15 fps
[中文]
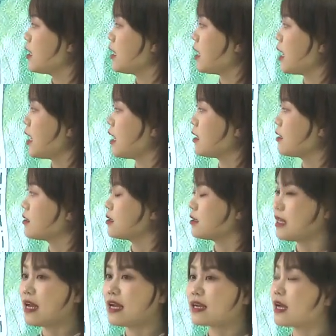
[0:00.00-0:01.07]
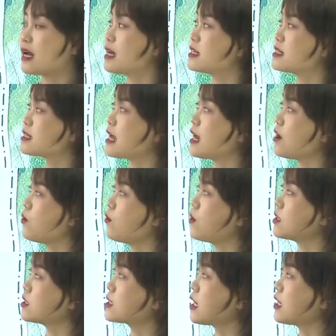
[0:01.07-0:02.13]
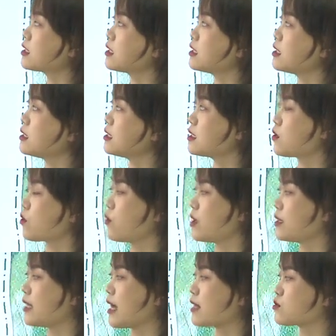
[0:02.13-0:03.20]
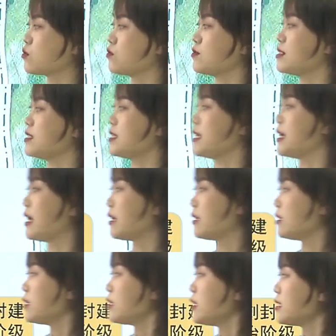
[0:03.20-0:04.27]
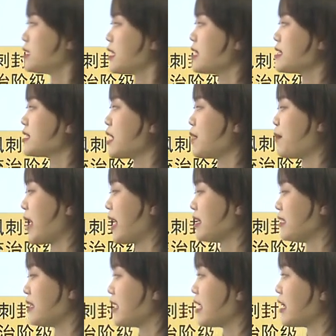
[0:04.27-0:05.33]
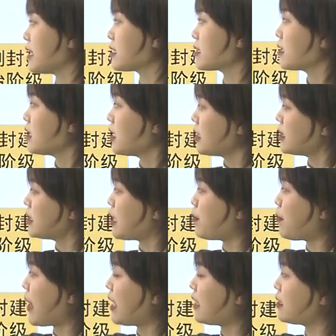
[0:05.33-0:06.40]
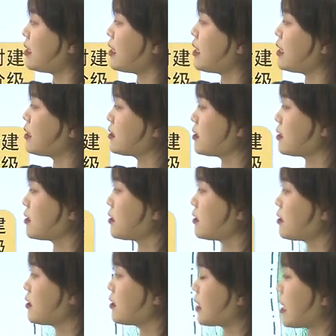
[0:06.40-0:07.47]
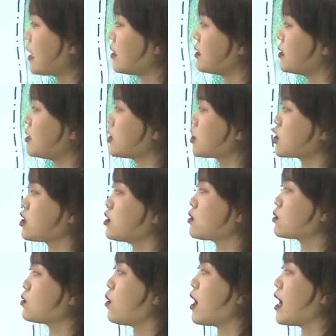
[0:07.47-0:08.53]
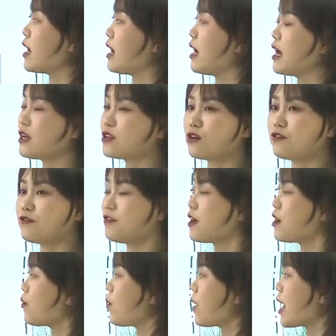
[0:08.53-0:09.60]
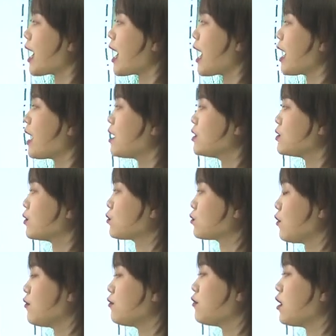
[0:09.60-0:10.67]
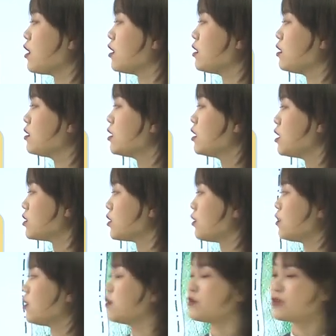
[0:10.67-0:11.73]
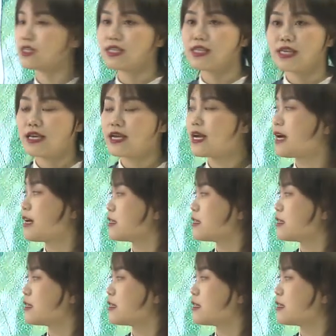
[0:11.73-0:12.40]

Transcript: 好。来看一下文章的一个归纳总结，先写白天，写白天它的一个盛况啊，有飞花，有东风，有柳斜，